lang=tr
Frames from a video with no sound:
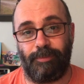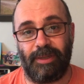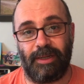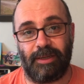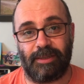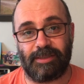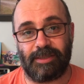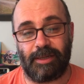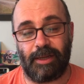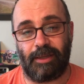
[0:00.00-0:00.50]
1
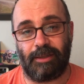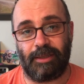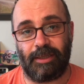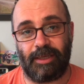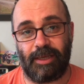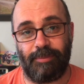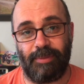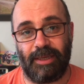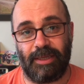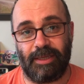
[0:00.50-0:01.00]
Haziran
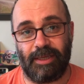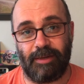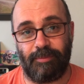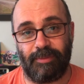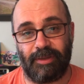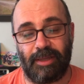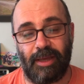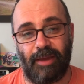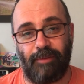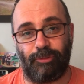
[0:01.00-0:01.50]

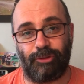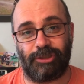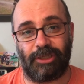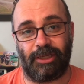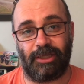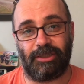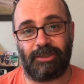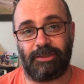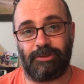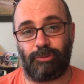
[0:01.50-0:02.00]
2020'de bu
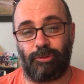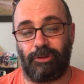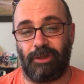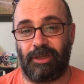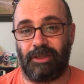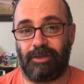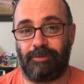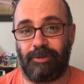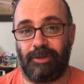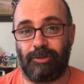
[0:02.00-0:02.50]
çekilişi
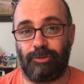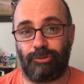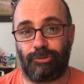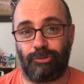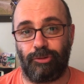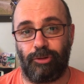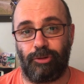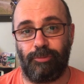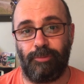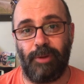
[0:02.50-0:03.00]
sonlandırmayı
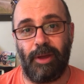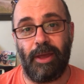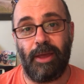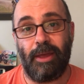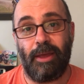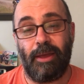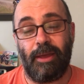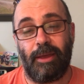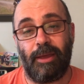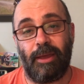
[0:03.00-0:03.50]
düşünüyorum.
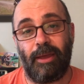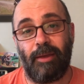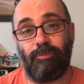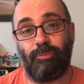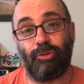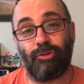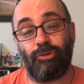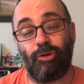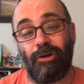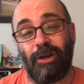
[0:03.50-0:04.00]
E,
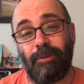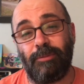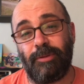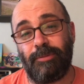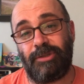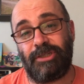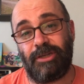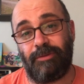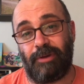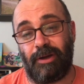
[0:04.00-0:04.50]
burada önemli bir
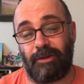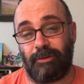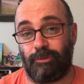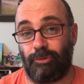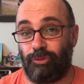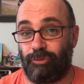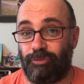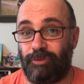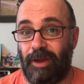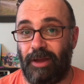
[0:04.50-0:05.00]
şey var
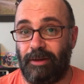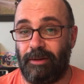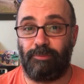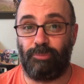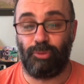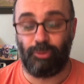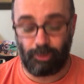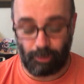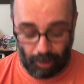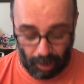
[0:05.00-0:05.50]
lütfen.
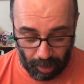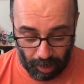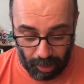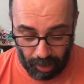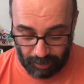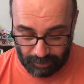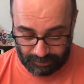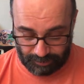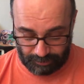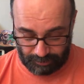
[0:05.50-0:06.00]
Bu
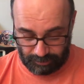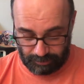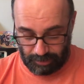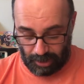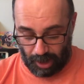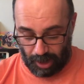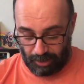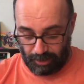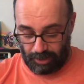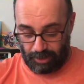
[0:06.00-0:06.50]
ağır.
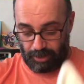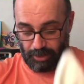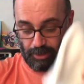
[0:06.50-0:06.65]
Yani